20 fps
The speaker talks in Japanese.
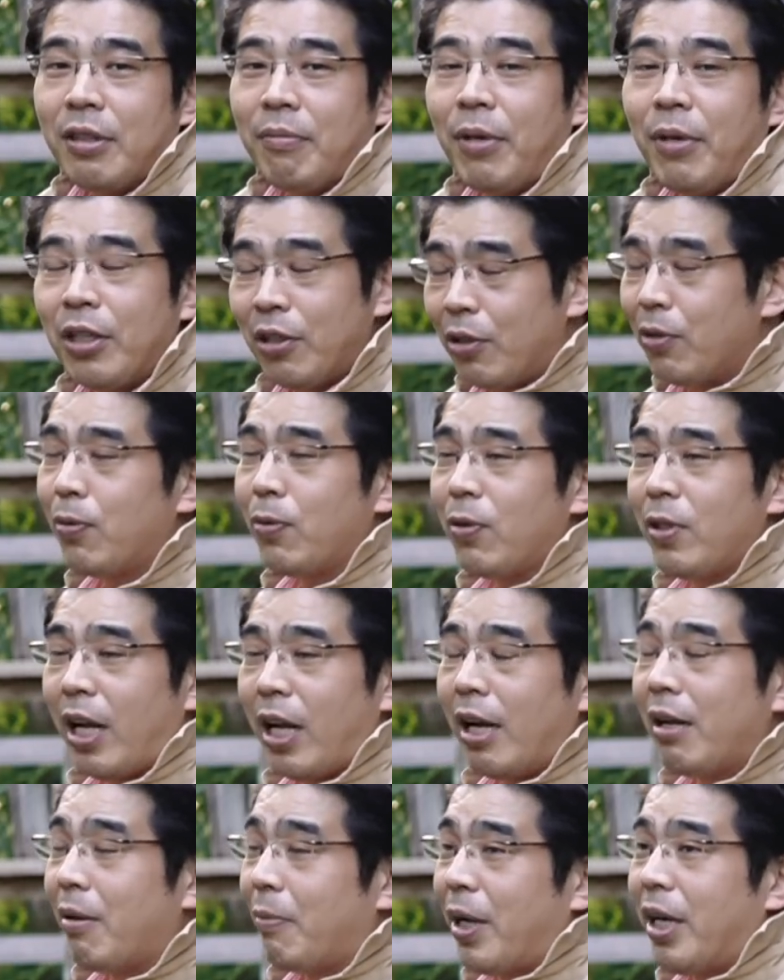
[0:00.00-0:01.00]
まあ、いうことで
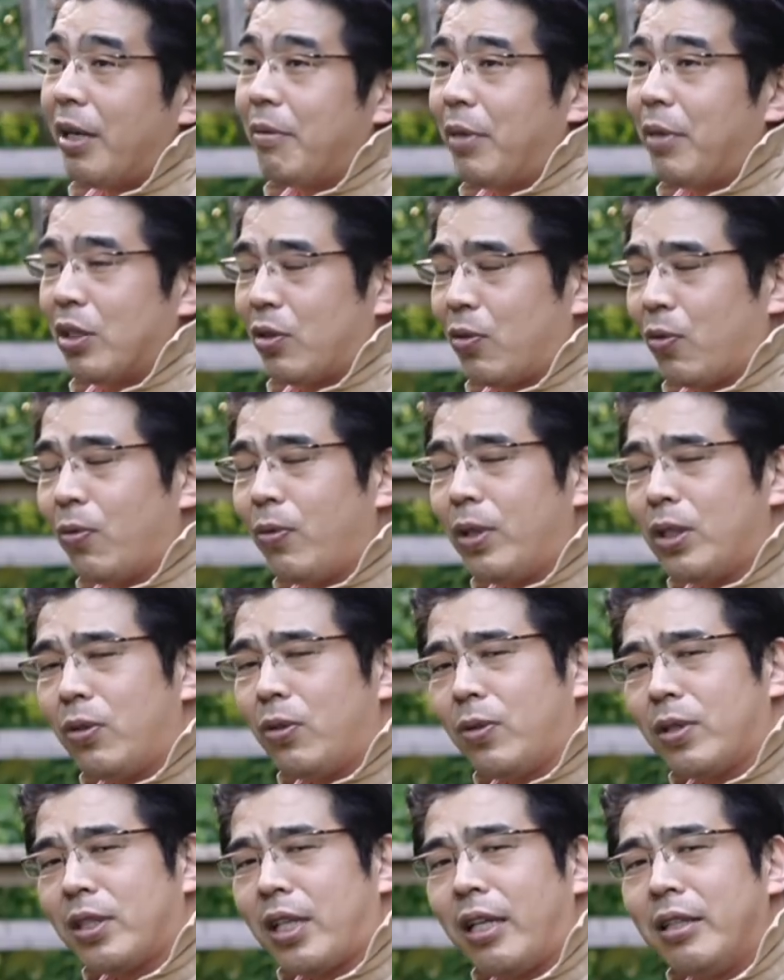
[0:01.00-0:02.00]
あれば、まあ、そこは
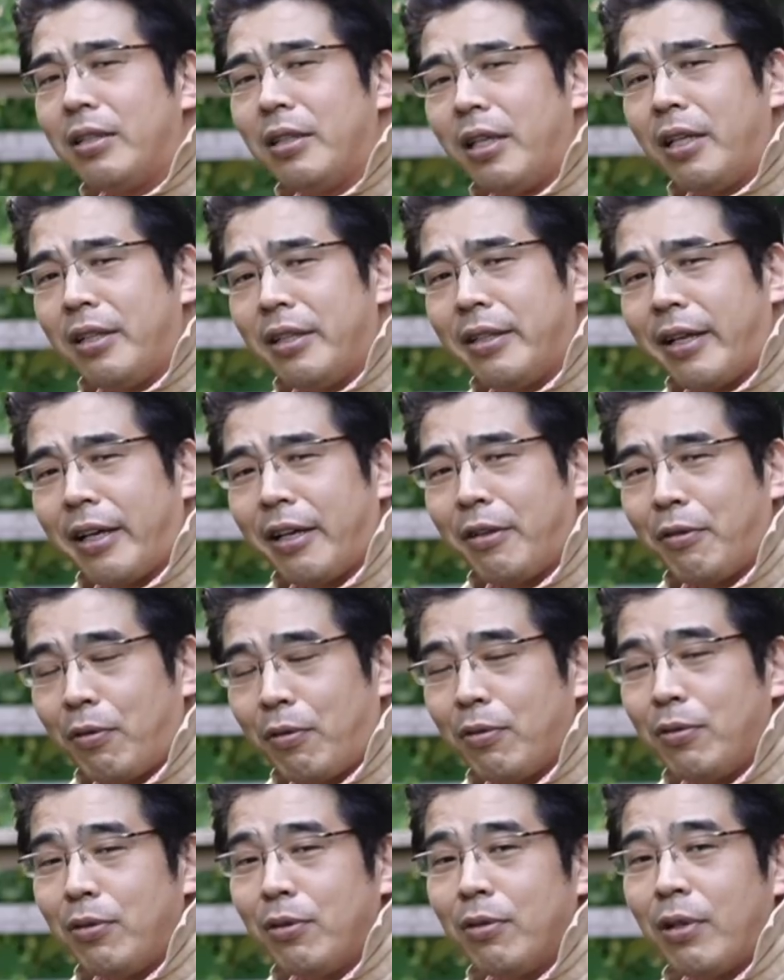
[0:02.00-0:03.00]
ちょっと残念だけど
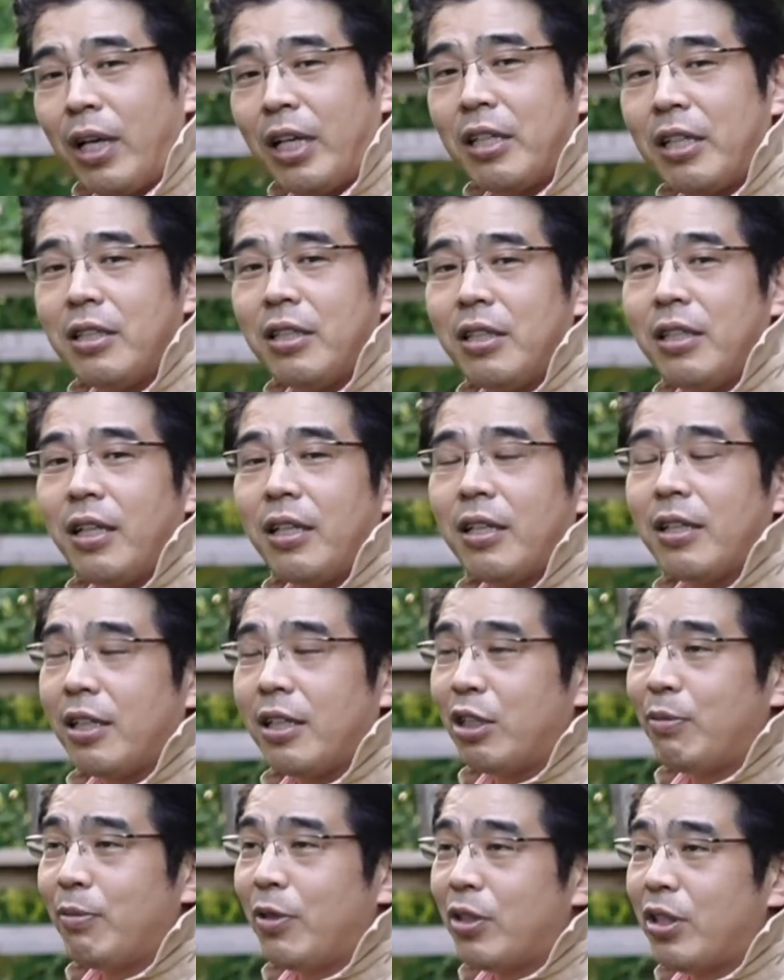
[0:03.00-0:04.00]
という話になって
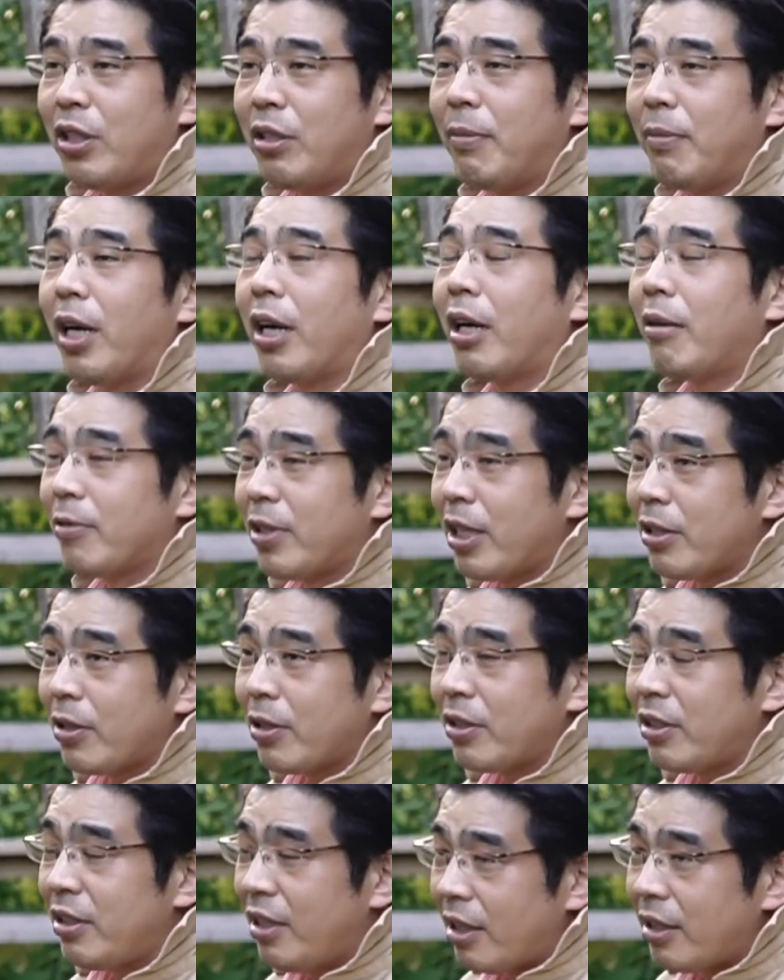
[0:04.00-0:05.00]
しまうし、まあ、彼も最初は
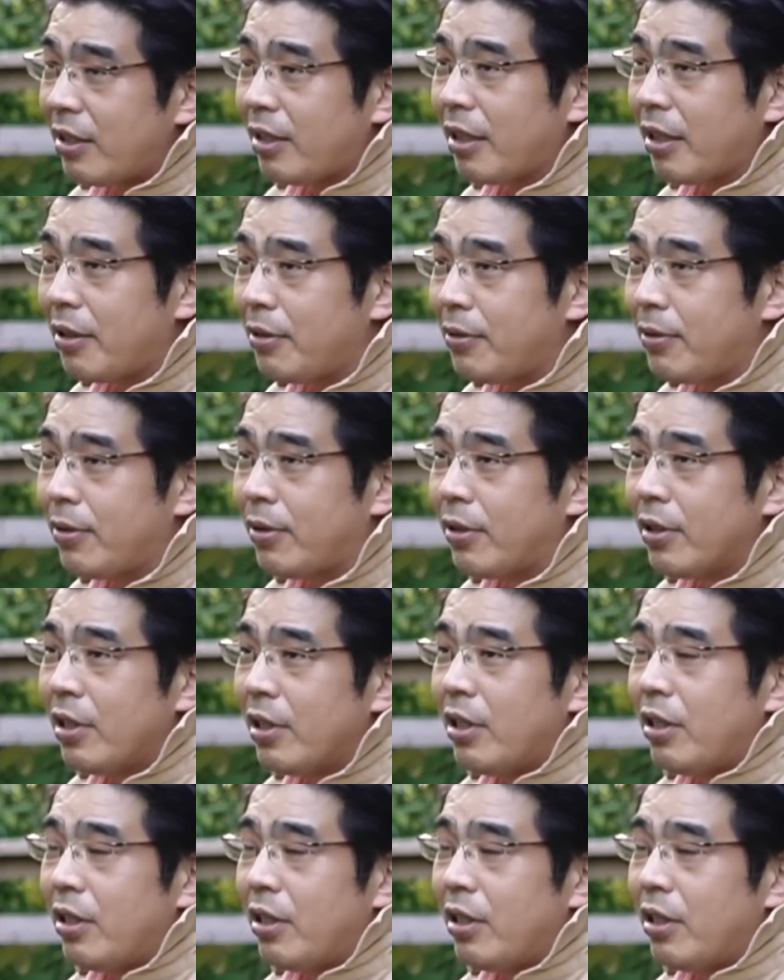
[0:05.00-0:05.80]
好きだったけど